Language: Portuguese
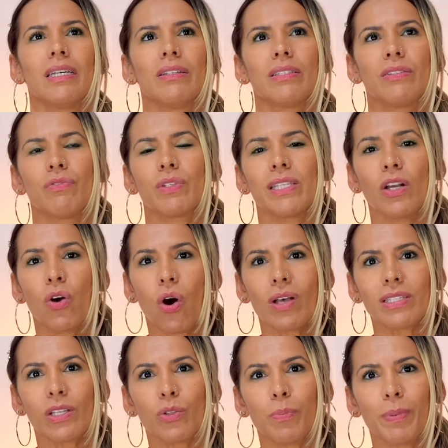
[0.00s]
Se você
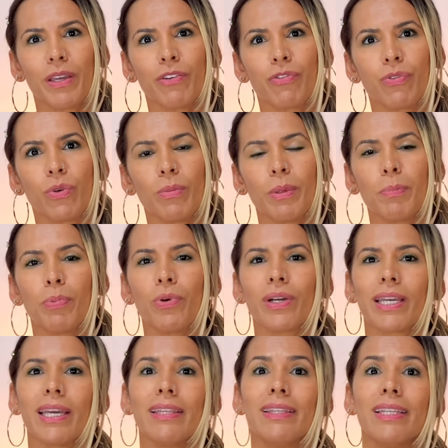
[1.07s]
gosta do perfume,
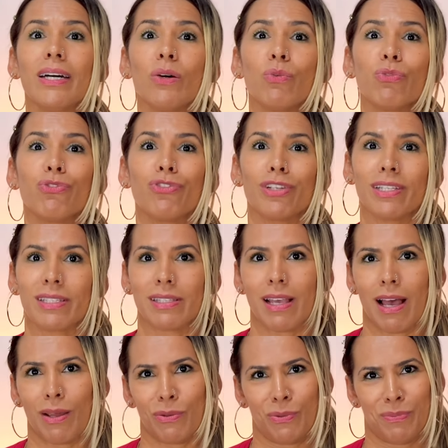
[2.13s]
por que não
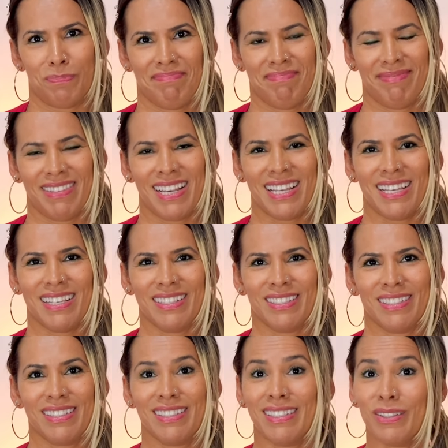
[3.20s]
utilizá-lo?
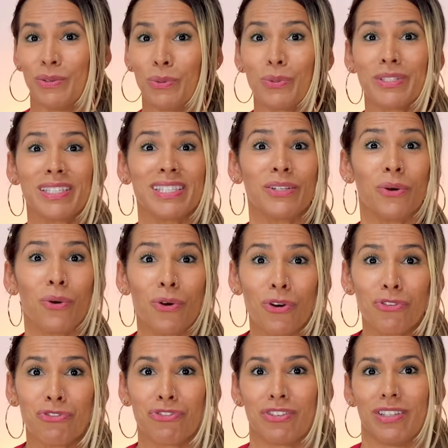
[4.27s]
Né? Use
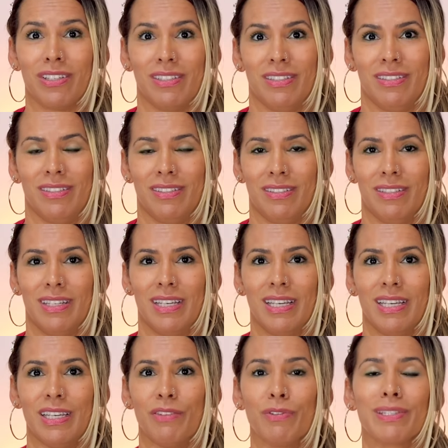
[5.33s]
hoje.
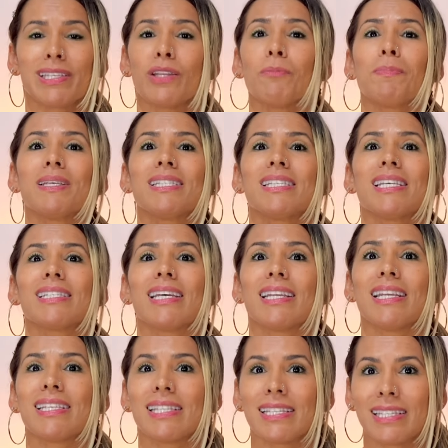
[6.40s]
E você não precisa
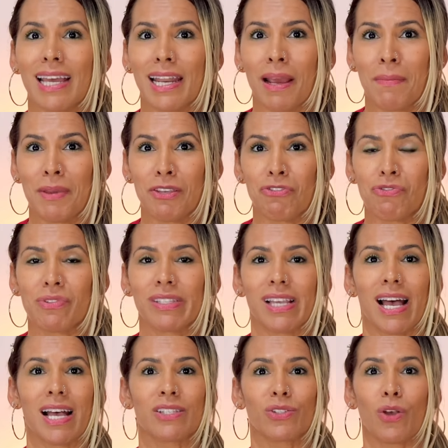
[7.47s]
necessariamente
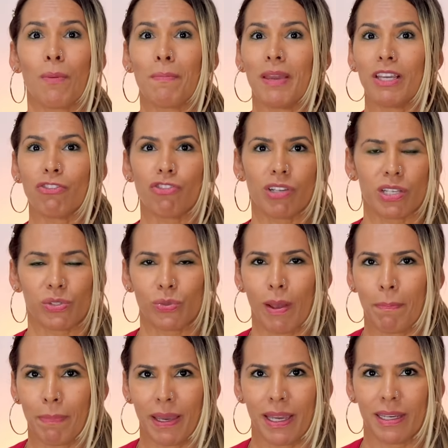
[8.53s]
usar somente na sua
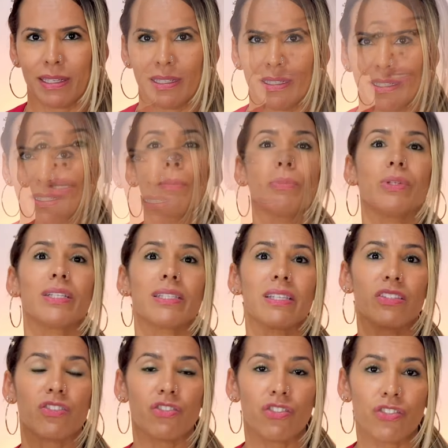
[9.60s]
pele. Muitas
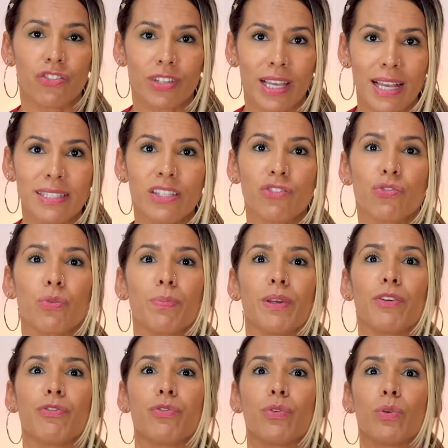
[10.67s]
vezes a gente quer sentir um
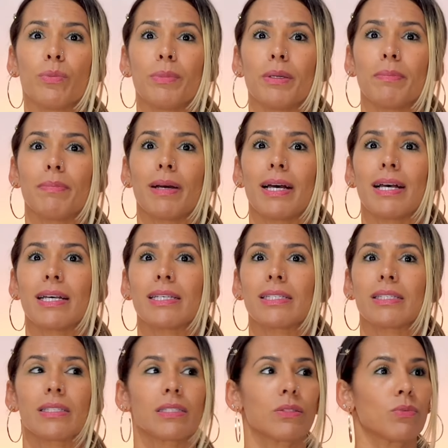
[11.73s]
perfume,
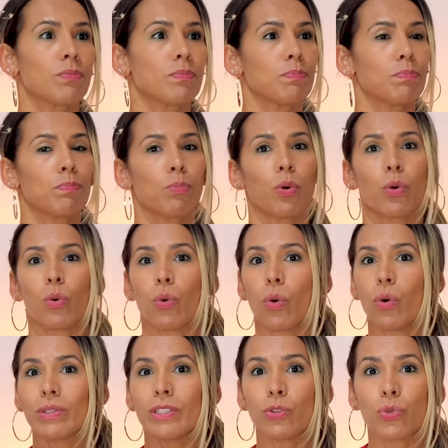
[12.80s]
mas por
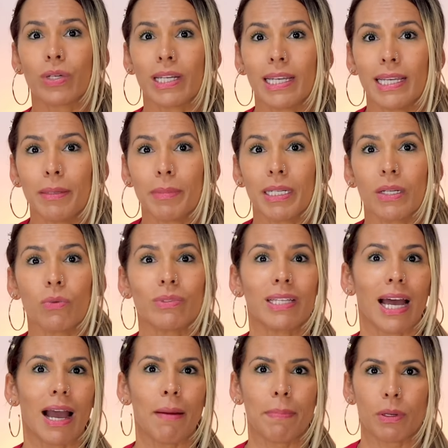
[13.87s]
conta do clima não
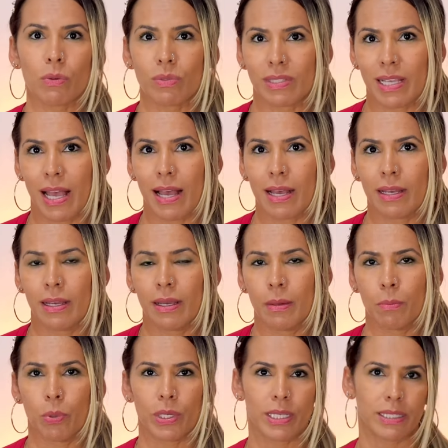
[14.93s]
dá para usar,
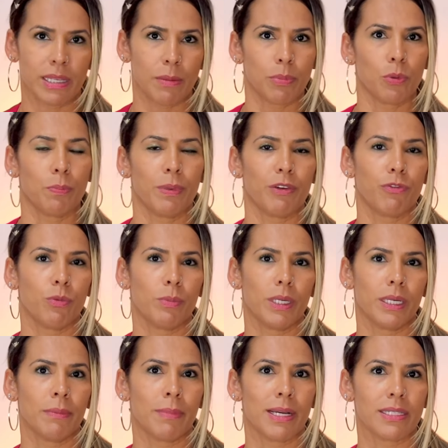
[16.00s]
por exemplo, um
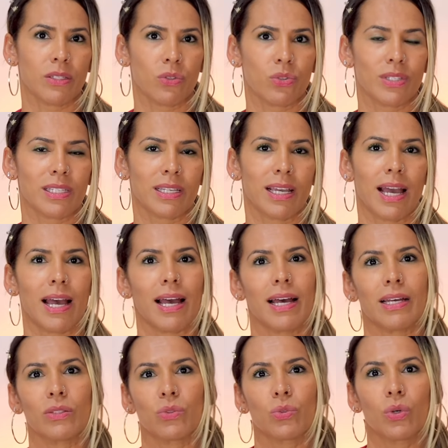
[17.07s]
perfume mais
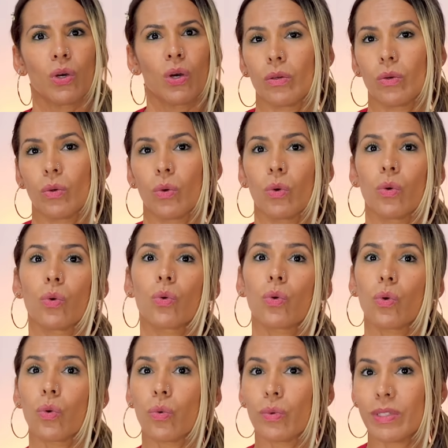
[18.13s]
adocicado ou
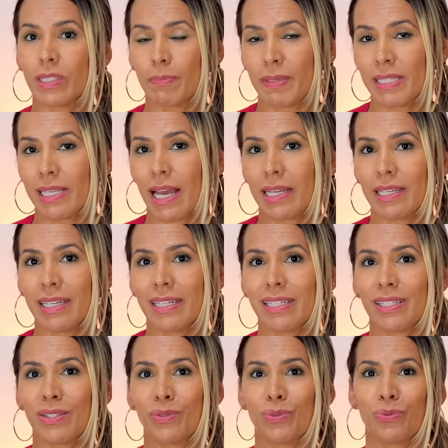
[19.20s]
com
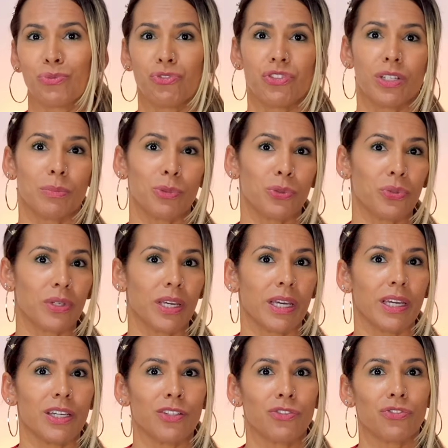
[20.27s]
especiarias num dia muito
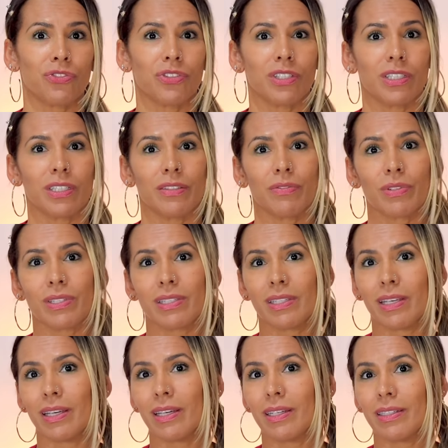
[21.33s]
quente,
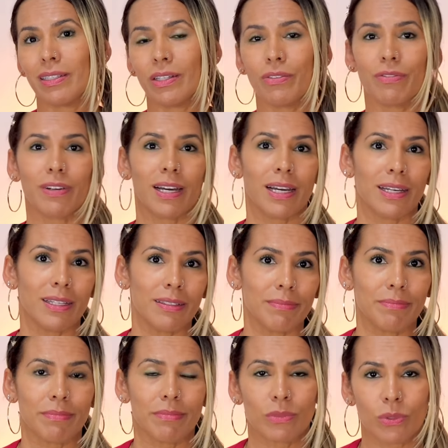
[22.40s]
você não vai
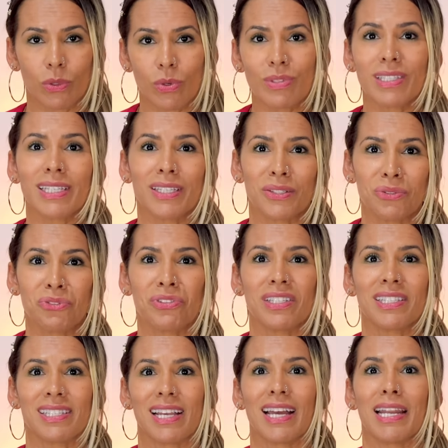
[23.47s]
conseguir
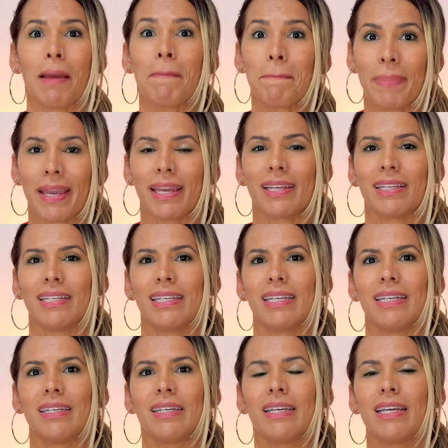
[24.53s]
utilizar na pele,
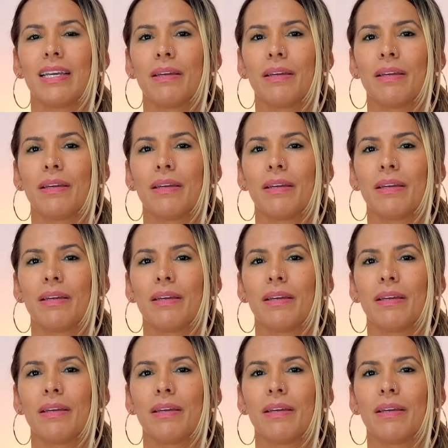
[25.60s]
né?